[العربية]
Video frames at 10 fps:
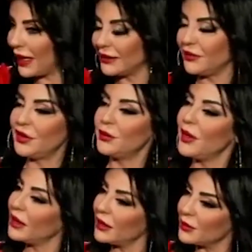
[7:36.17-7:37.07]
حد في
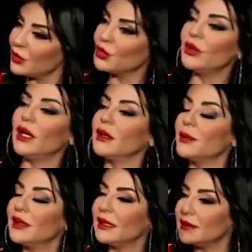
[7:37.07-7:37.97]
دماغك بتقولي انا
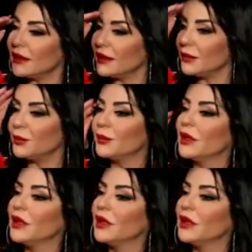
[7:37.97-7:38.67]
بدي انتقم